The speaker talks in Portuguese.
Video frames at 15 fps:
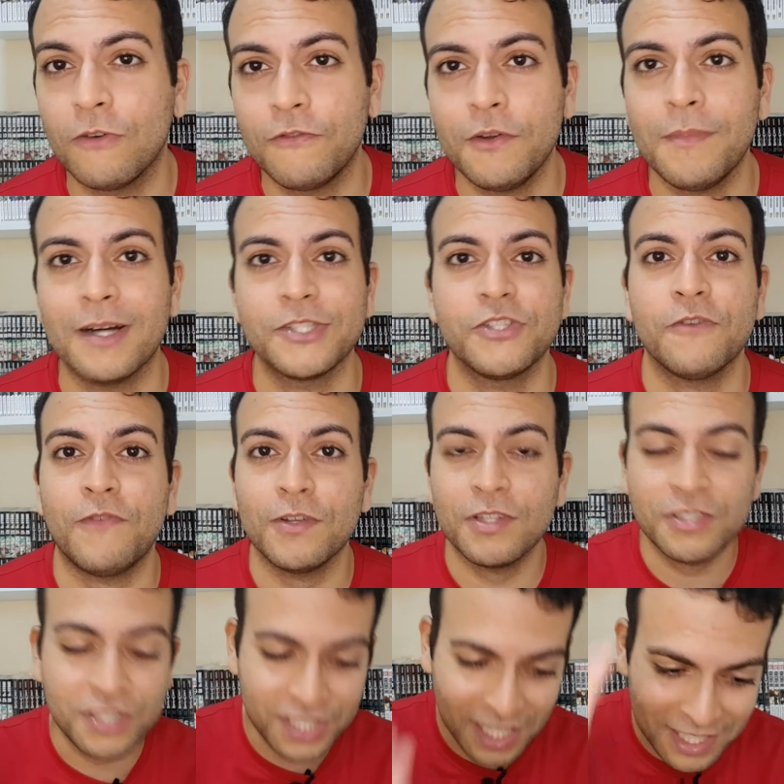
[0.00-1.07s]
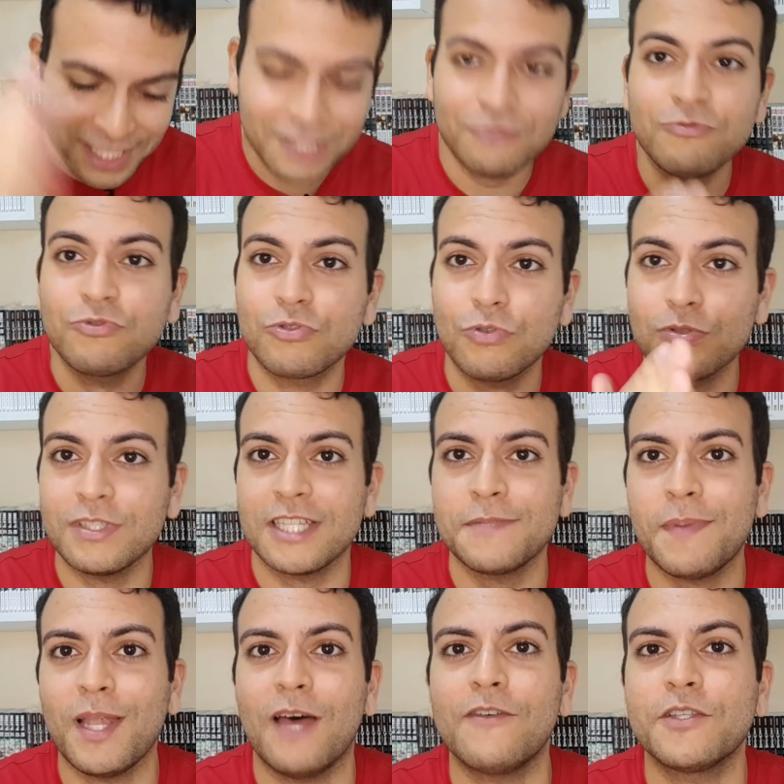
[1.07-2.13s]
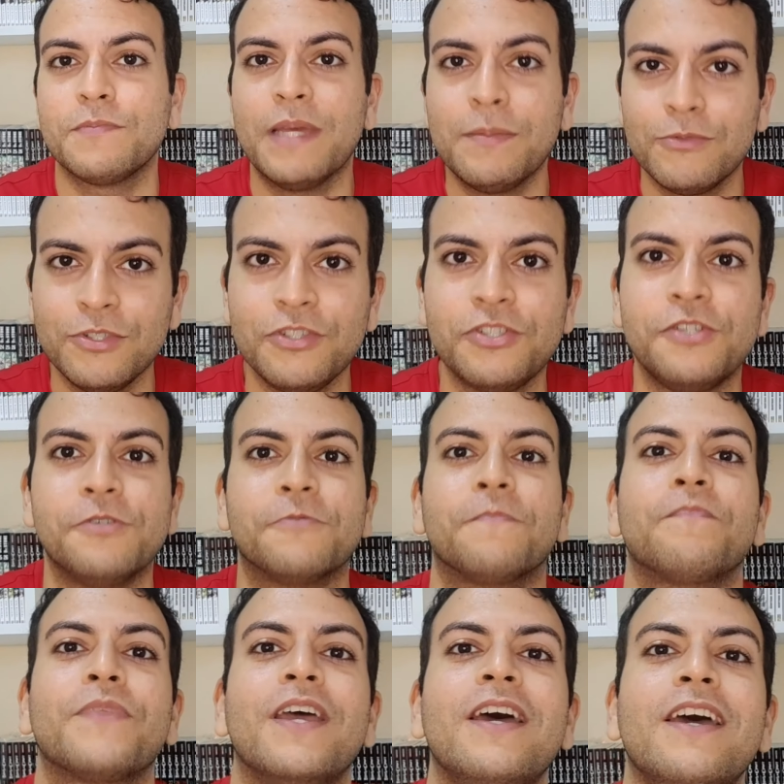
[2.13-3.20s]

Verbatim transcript: confirmado, só falta dizer ali com todas as palavras bem bonitinho.